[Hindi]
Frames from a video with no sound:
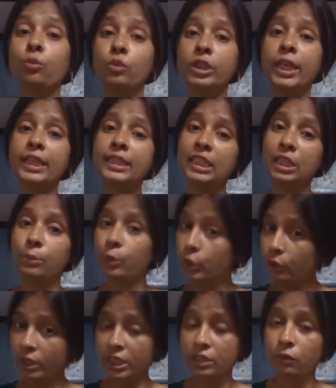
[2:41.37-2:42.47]
मुझे एक्चुअली बी
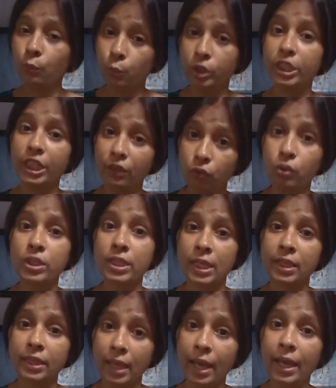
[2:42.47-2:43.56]
ट्वेंटी सेवन पॉजिटिव हो
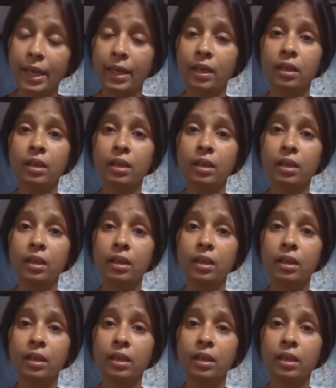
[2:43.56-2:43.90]
सकता है